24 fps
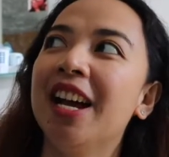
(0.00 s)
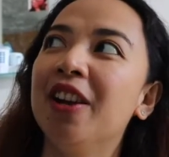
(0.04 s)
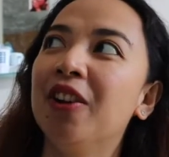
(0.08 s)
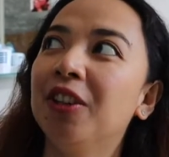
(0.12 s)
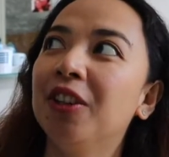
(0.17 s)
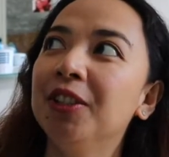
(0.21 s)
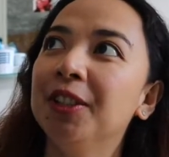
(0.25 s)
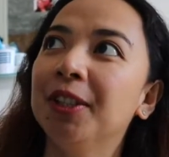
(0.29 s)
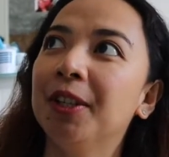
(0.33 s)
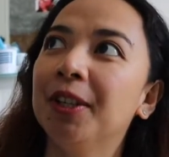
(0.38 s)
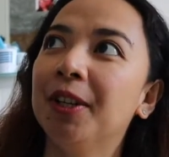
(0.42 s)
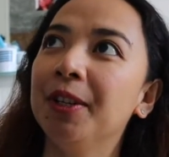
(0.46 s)
and
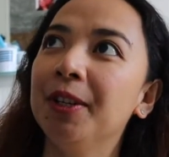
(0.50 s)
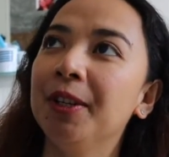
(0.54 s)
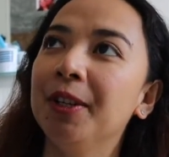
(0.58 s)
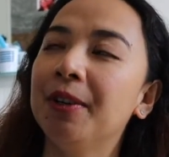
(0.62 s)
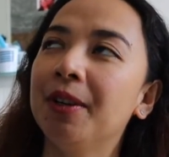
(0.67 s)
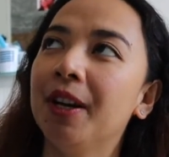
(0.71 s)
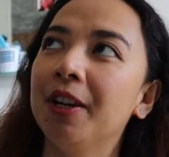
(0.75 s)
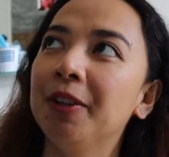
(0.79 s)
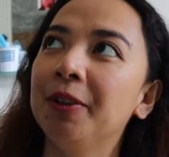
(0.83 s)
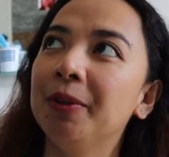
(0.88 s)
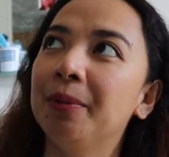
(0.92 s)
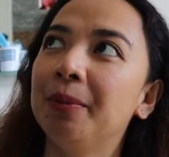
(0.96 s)
also,
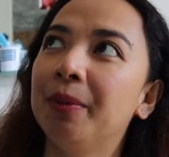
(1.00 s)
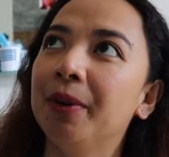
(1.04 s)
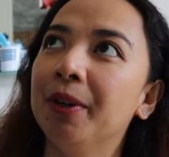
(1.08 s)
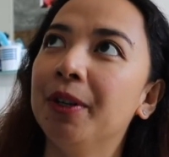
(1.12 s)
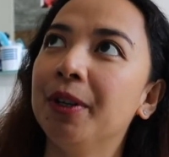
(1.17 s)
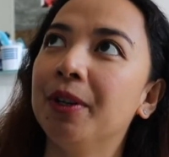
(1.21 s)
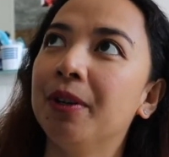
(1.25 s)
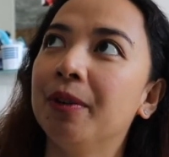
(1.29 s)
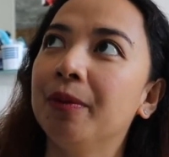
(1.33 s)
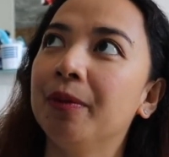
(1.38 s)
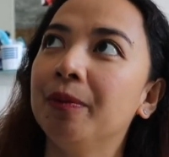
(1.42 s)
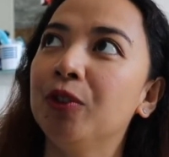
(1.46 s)
yung ano po,
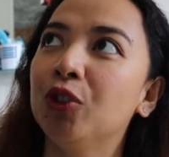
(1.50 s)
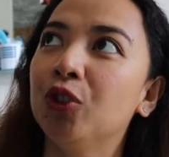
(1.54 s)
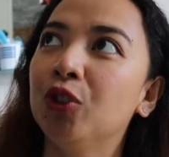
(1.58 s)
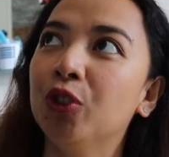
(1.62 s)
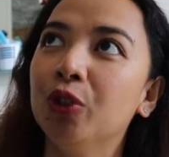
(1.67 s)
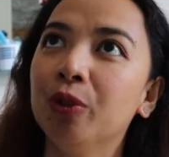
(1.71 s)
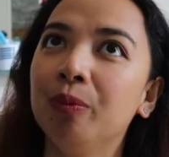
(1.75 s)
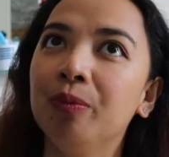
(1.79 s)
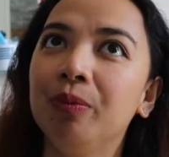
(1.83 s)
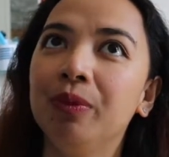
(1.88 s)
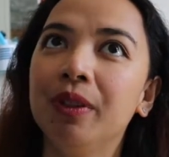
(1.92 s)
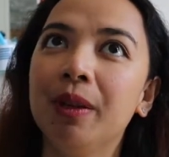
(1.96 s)
yung
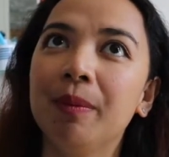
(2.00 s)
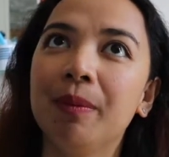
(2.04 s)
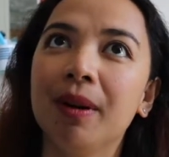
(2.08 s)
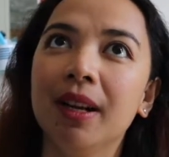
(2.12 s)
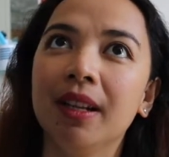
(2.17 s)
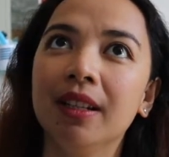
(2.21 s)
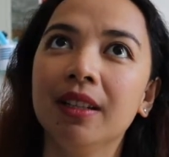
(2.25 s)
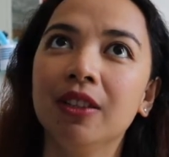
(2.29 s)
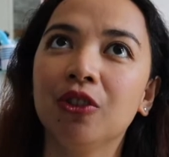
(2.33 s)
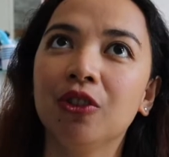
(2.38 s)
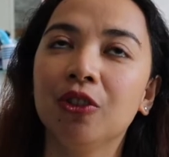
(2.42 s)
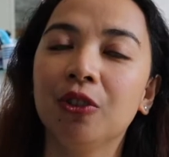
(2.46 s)
tube
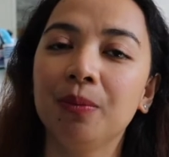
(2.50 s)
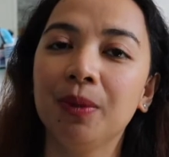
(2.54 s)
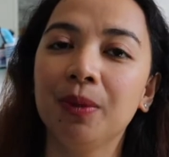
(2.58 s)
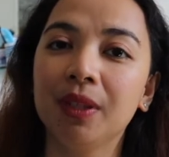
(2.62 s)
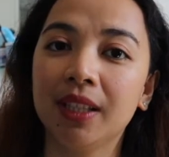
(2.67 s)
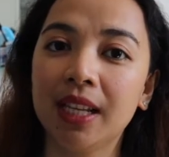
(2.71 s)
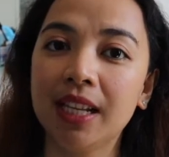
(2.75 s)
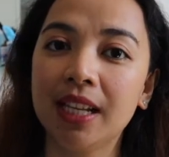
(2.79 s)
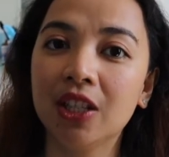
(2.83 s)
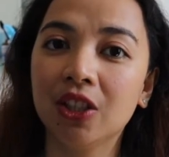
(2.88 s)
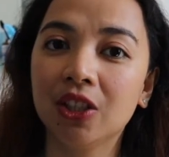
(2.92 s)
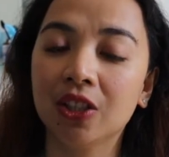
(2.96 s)
naman, tube
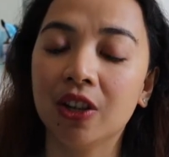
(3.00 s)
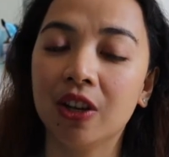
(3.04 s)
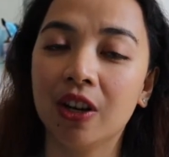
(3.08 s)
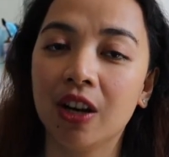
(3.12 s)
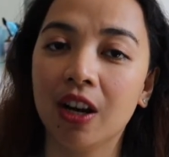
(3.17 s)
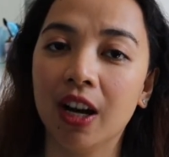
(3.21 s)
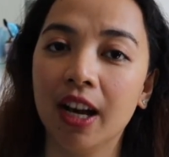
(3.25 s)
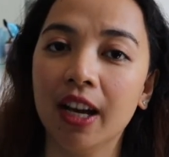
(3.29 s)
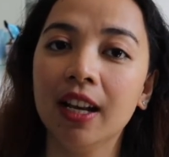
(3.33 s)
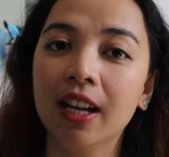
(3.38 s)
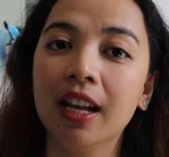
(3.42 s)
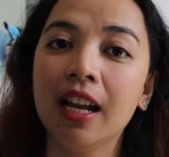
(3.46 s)

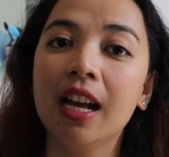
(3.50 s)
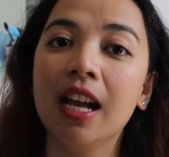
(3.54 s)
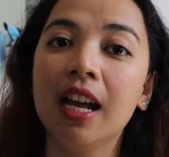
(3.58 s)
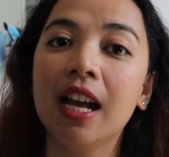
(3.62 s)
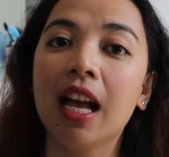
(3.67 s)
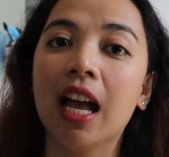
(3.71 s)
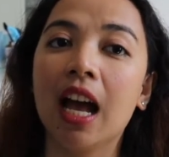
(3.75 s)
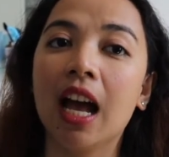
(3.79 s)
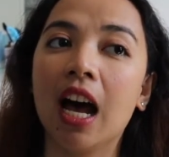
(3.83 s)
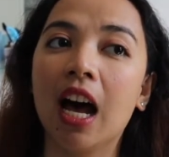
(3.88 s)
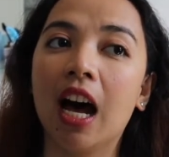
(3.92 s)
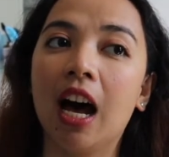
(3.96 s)
station,
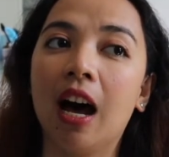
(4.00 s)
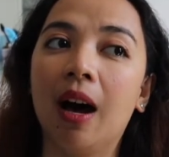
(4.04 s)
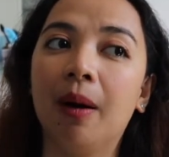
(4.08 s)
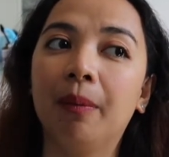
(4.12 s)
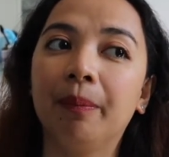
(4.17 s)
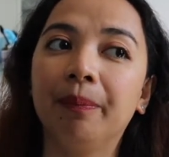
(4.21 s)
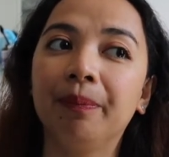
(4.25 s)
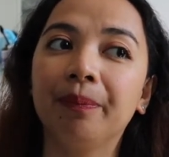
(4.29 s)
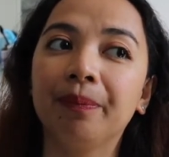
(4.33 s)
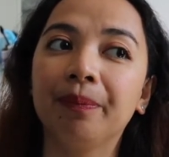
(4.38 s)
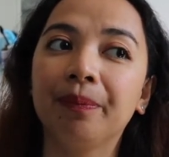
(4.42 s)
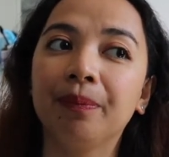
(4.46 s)

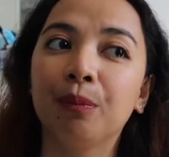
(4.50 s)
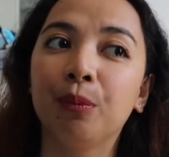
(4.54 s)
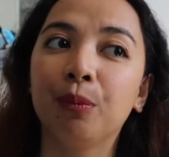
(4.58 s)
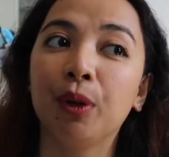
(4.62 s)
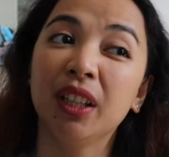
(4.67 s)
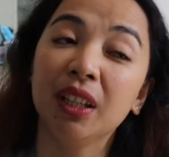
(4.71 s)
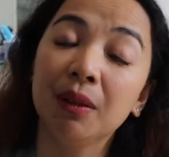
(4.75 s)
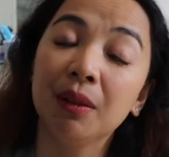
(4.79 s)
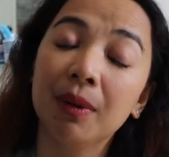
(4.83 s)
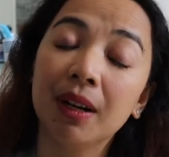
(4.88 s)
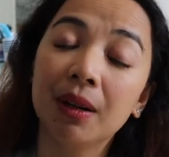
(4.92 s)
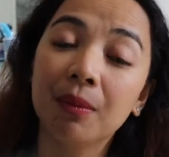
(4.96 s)
um,
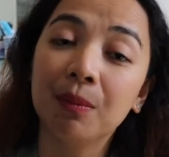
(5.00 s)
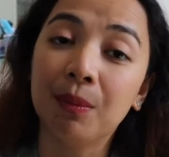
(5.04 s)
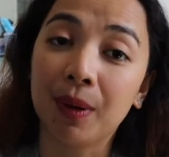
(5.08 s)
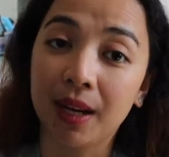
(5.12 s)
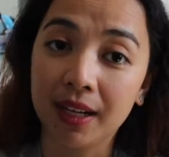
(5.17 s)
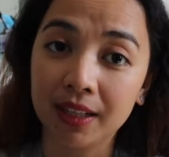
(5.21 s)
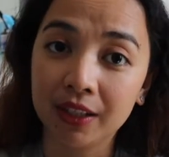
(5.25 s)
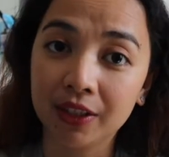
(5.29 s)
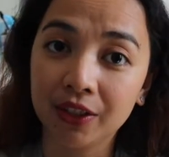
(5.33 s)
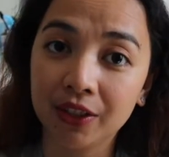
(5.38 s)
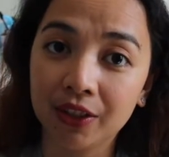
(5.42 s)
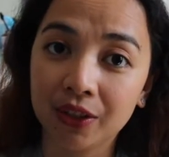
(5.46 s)
pwedeng
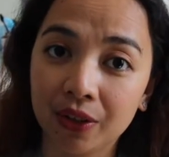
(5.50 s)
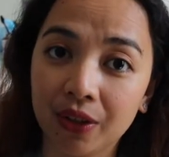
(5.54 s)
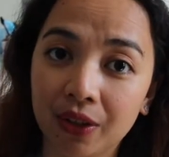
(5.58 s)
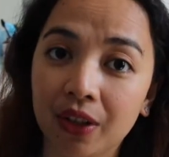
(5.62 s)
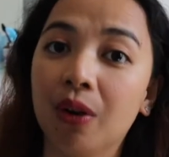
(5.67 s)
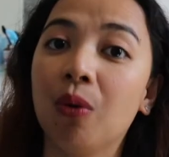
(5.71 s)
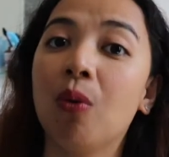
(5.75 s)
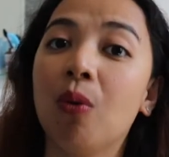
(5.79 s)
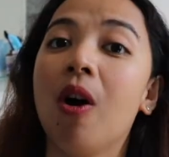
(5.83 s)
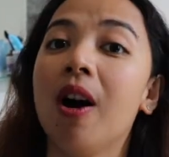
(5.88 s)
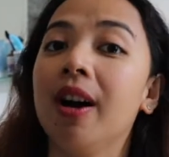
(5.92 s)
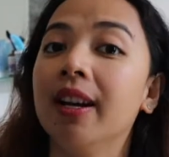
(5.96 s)
mag-bus
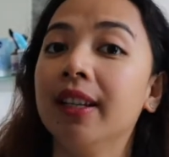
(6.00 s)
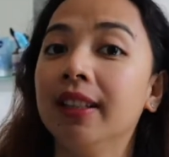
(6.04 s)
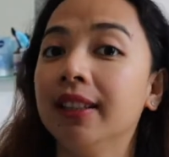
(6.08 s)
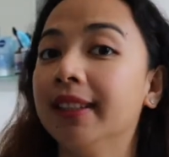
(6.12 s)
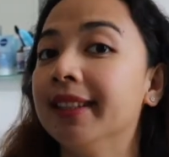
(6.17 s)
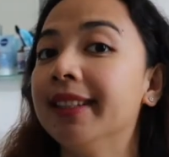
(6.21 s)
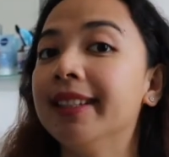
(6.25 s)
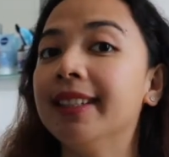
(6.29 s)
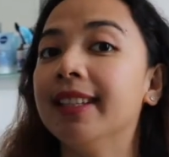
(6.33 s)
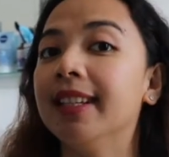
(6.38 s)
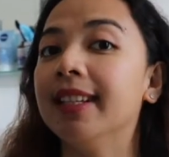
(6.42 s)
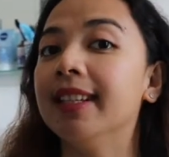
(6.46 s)
or walking
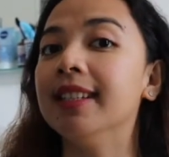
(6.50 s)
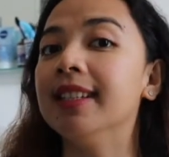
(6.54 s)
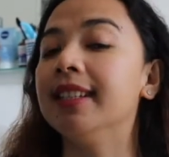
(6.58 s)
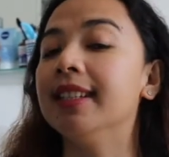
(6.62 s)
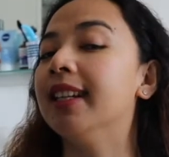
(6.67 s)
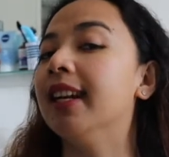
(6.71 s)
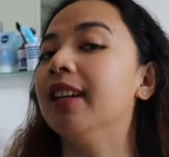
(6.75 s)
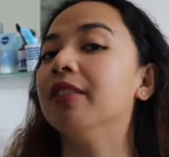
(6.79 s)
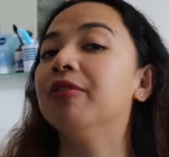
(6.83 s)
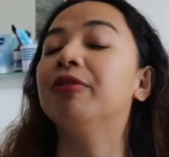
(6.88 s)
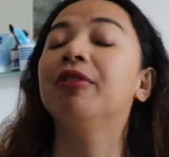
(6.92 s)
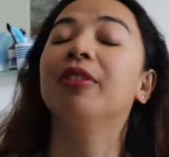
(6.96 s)
distance
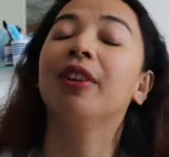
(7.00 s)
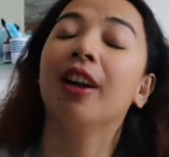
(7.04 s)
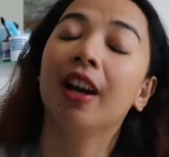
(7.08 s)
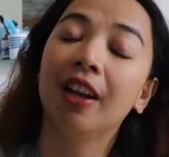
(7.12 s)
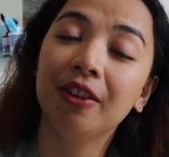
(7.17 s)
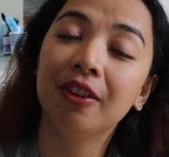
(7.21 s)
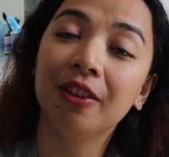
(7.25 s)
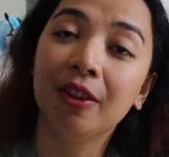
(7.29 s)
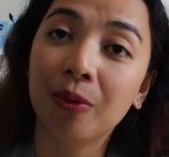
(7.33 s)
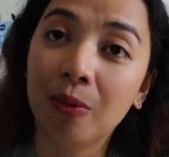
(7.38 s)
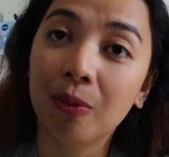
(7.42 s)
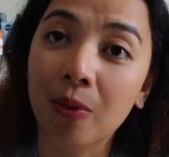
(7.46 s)
din. For
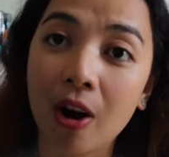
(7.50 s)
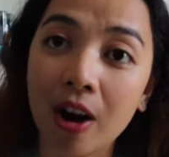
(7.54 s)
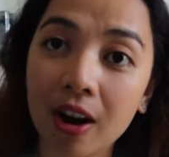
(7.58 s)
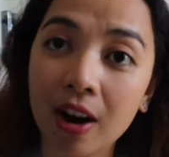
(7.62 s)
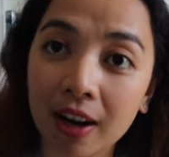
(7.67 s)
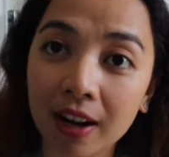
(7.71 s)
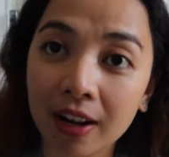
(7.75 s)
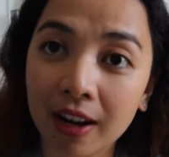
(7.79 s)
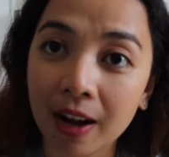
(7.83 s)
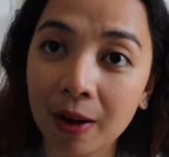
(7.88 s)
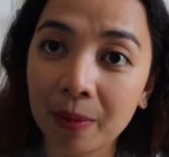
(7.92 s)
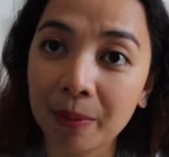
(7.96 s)
anong walk,
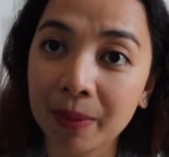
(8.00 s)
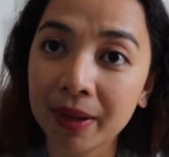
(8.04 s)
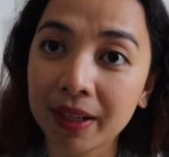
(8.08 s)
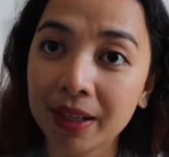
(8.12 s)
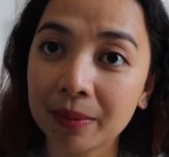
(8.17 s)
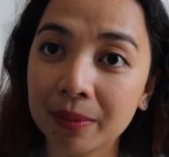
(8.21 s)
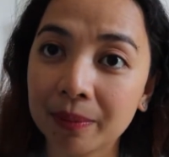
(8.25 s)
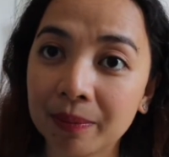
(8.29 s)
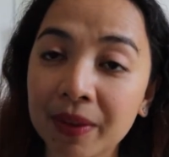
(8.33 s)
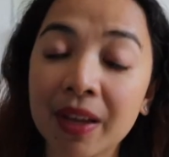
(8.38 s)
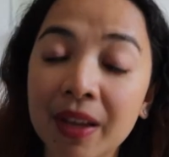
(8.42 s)
how many?